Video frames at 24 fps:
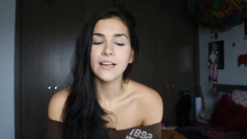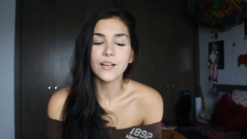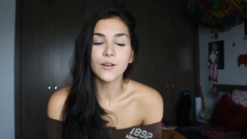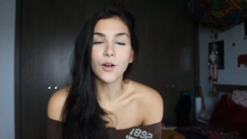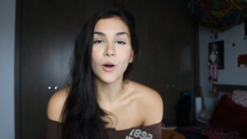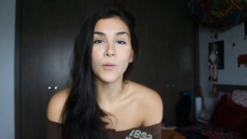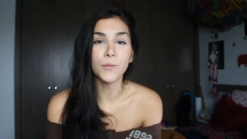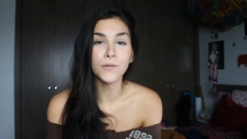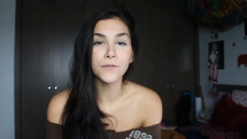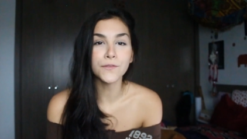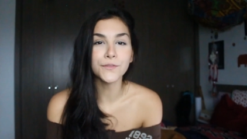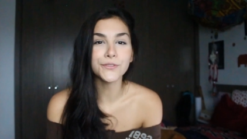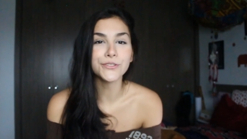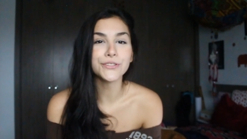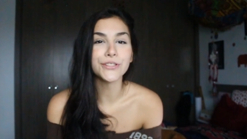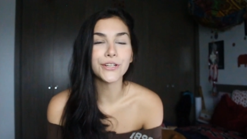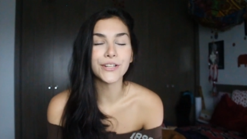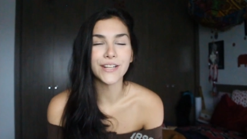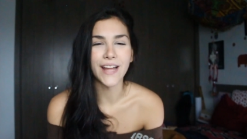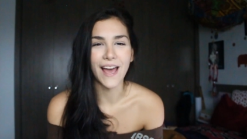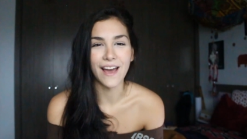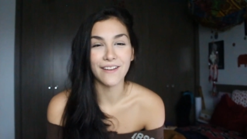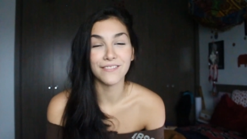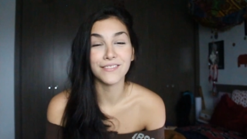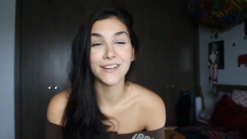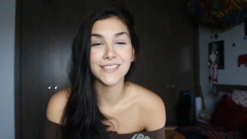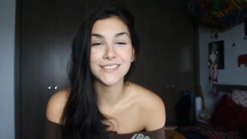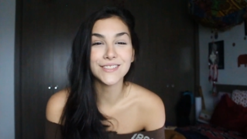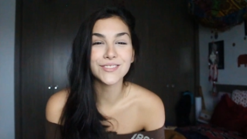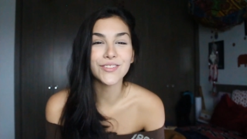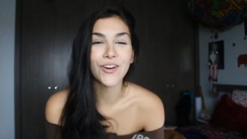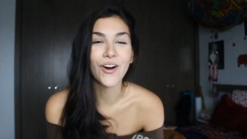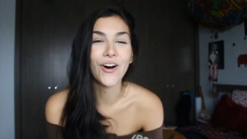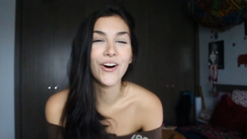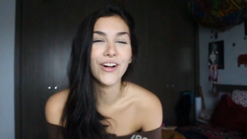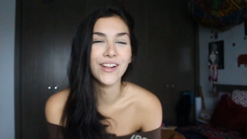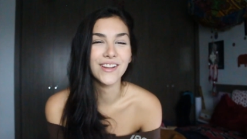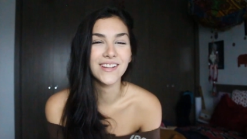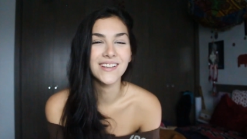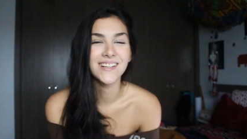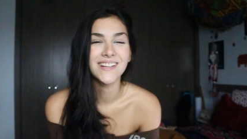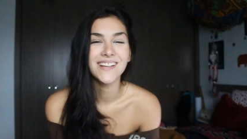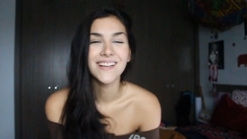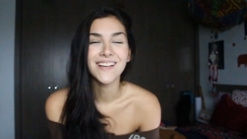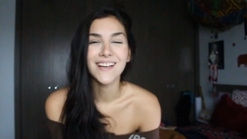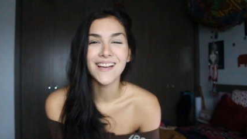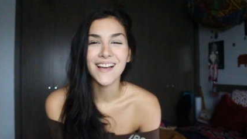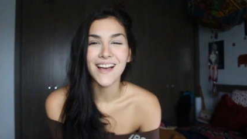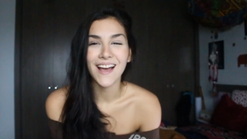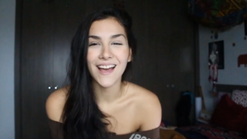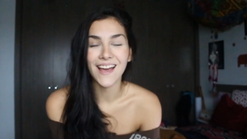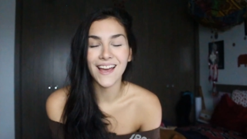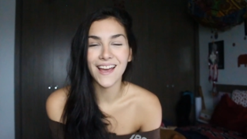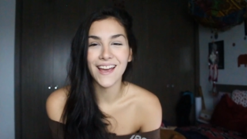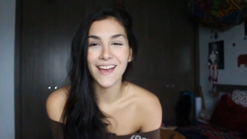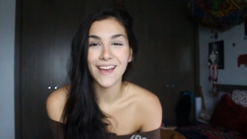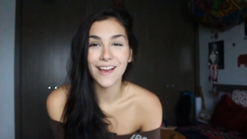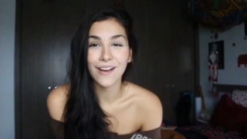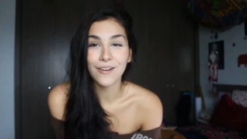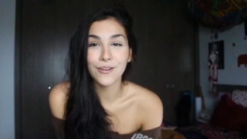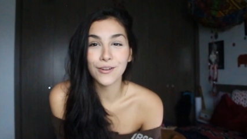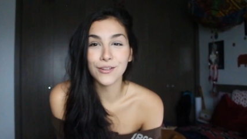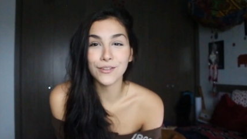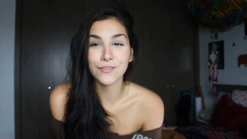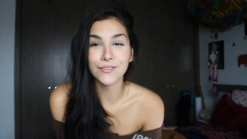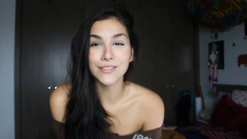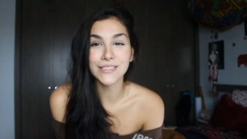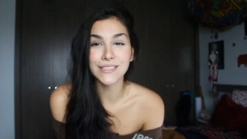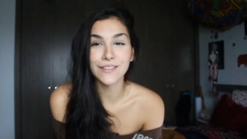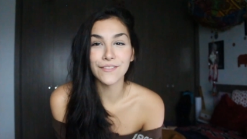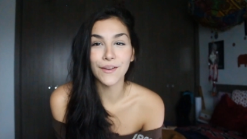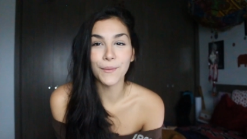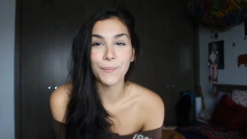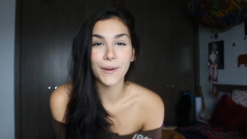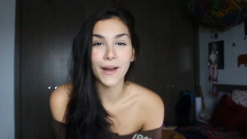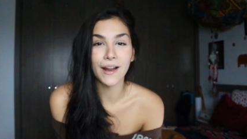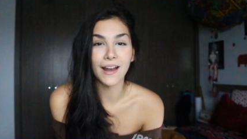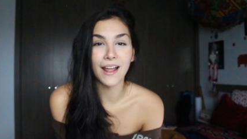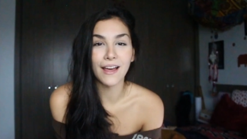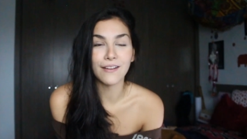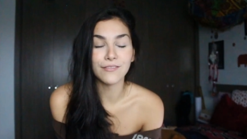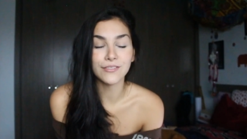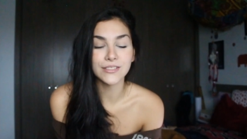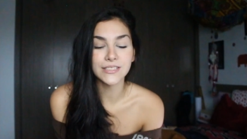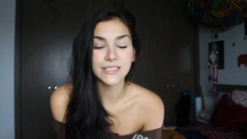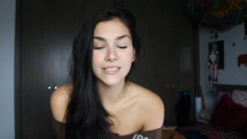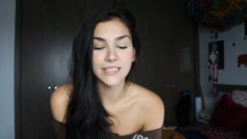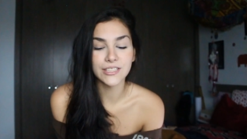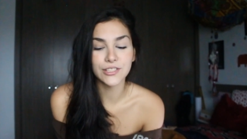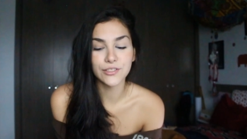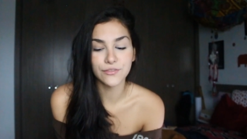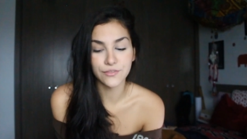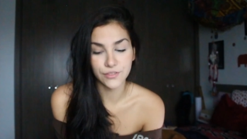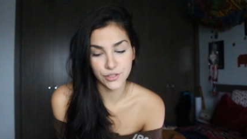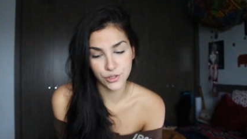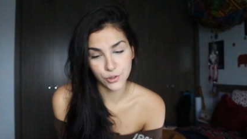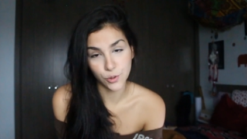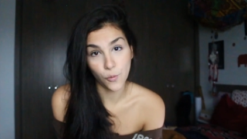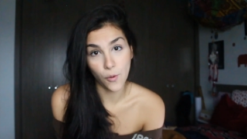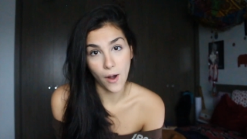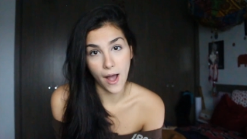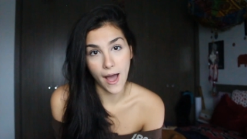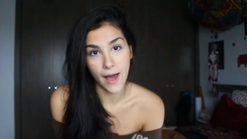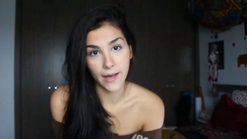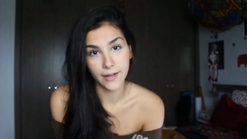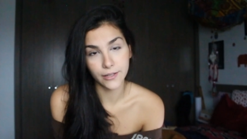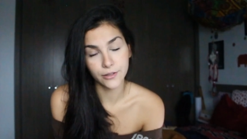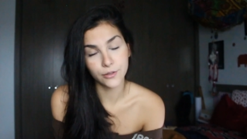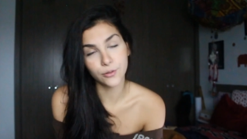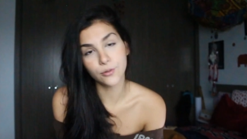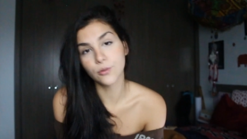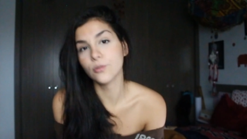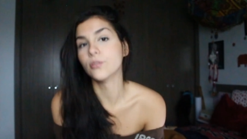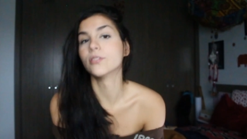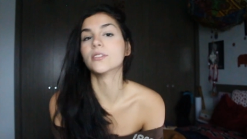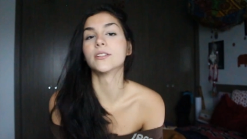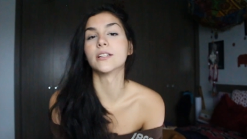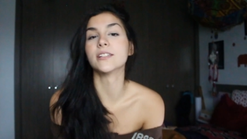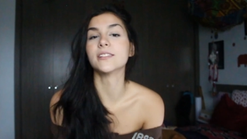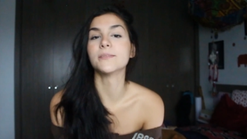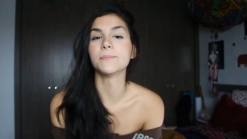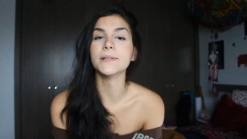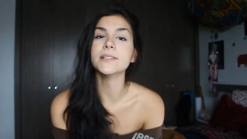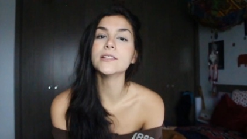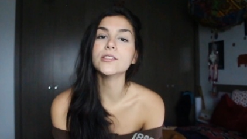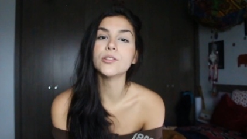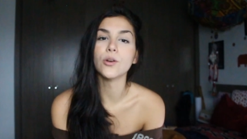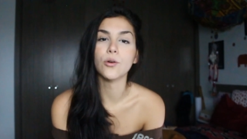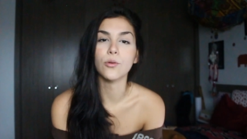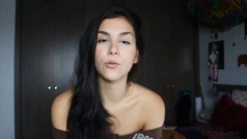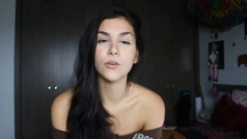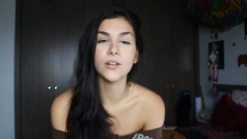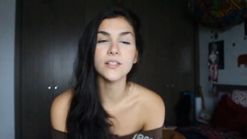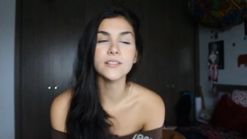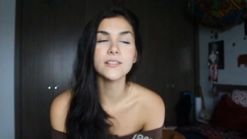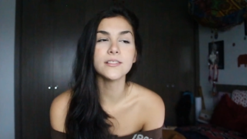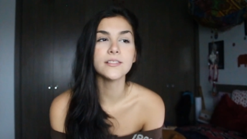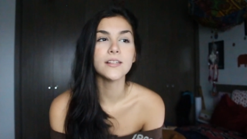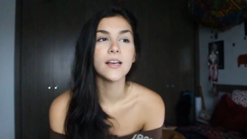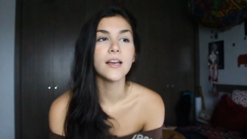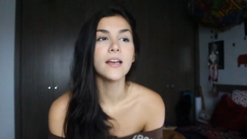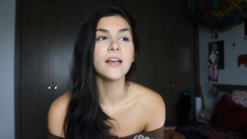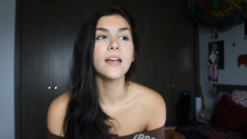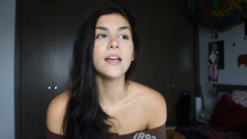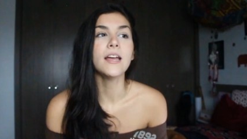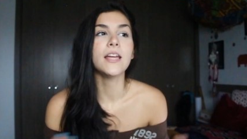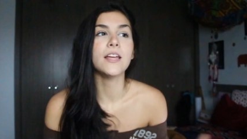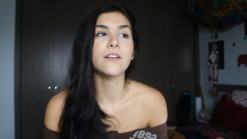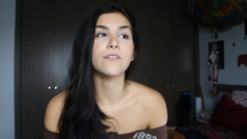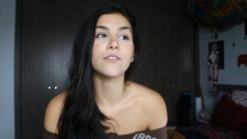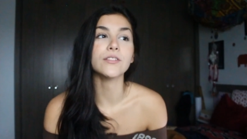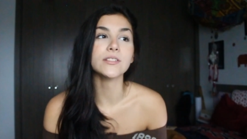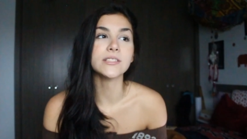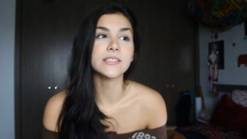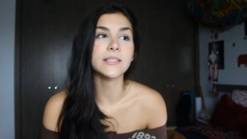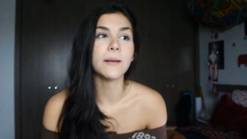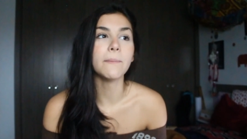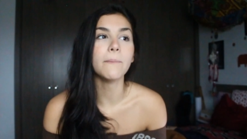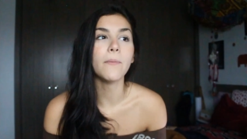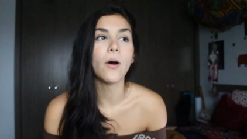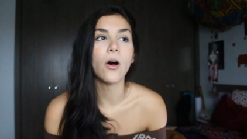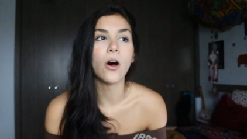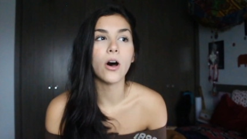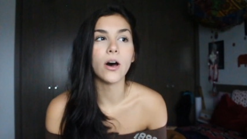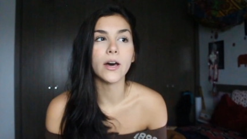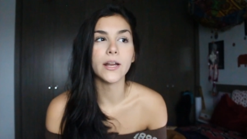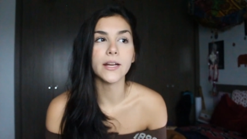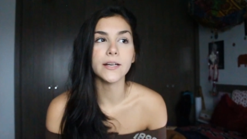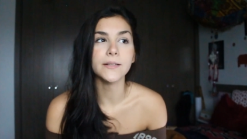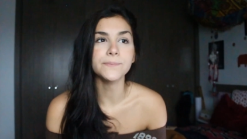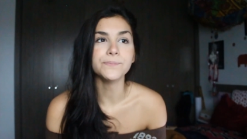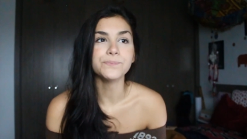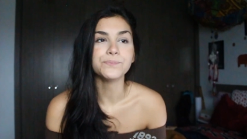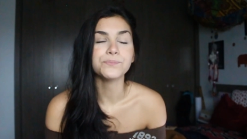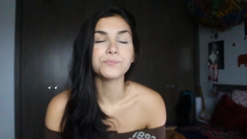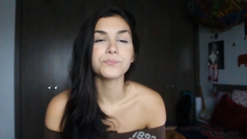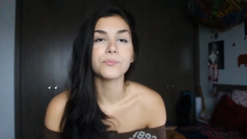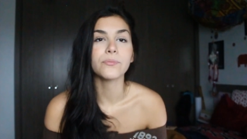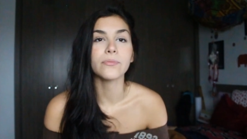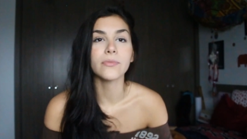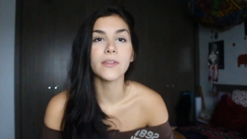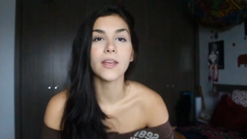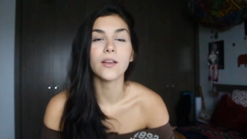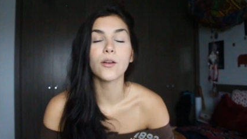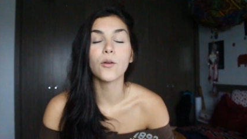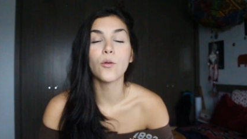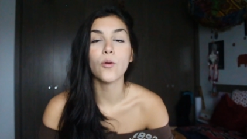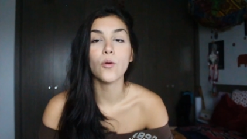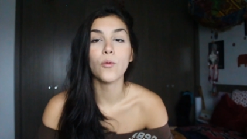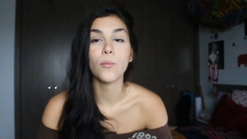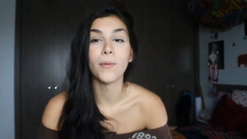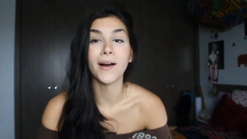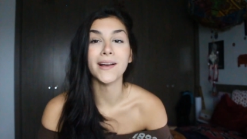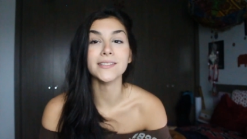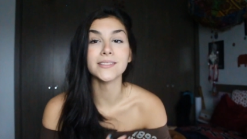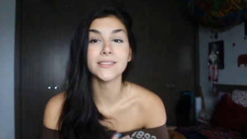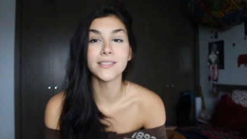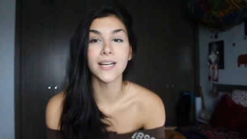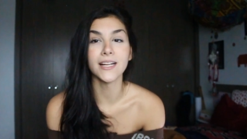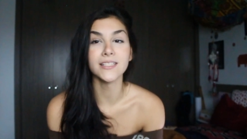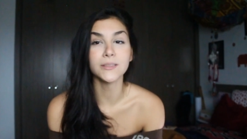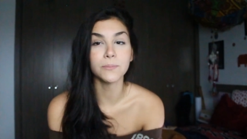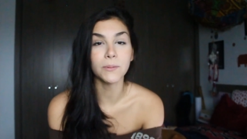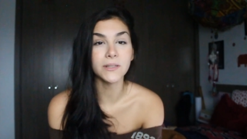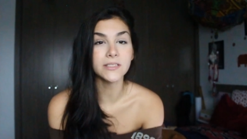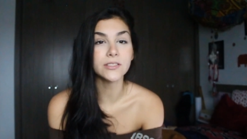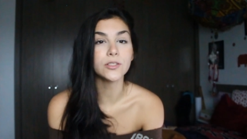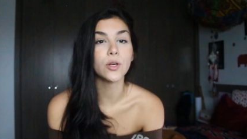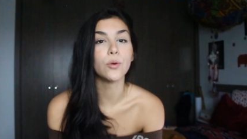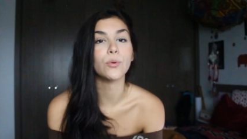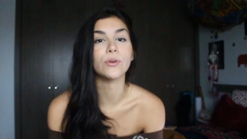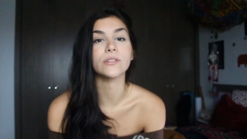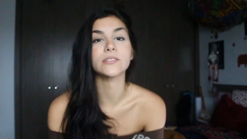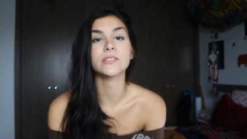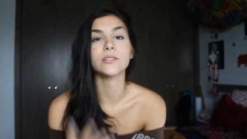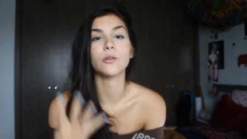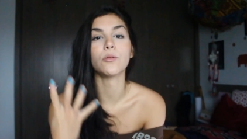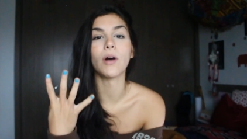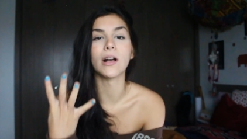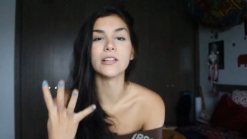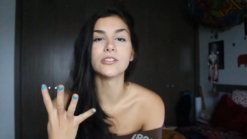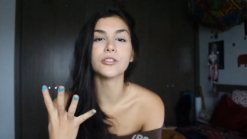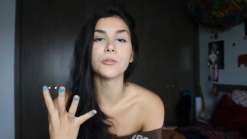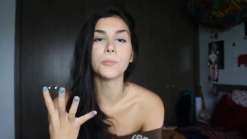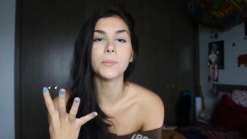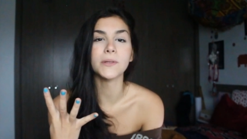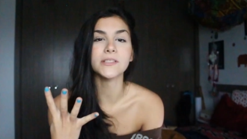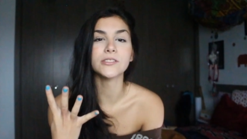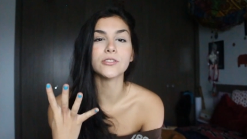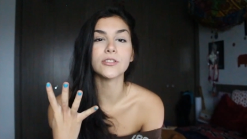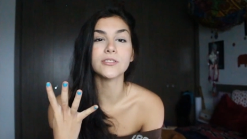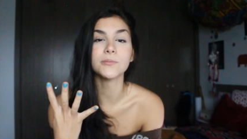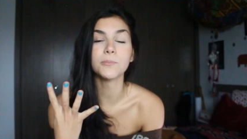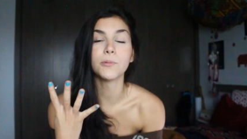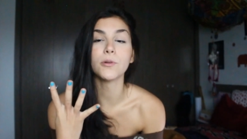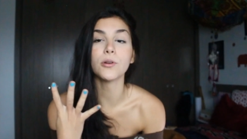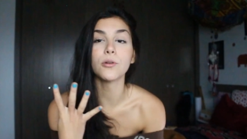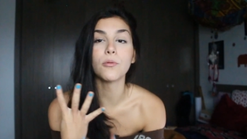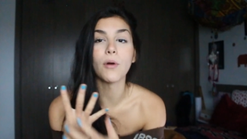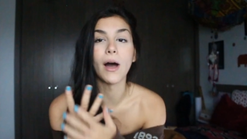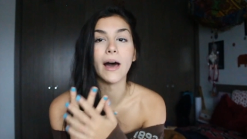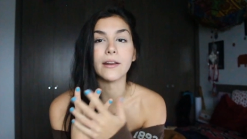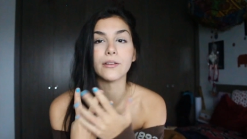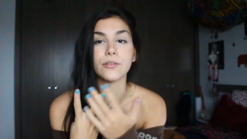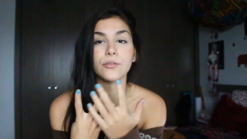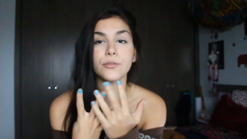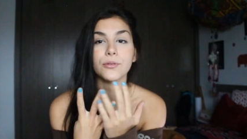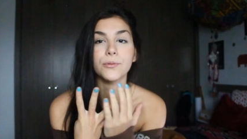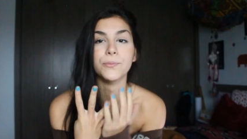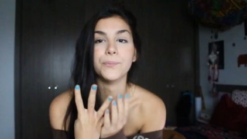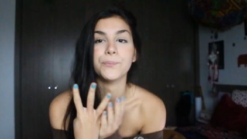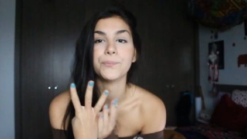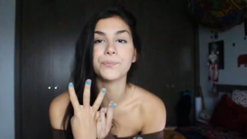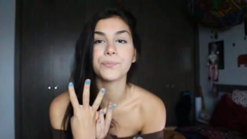Como funcionava a escola? É, quando você vai para lá, você divide o quarto com outras pessoas e você mora com mais três pessoas, são quatro pessoas por quarto.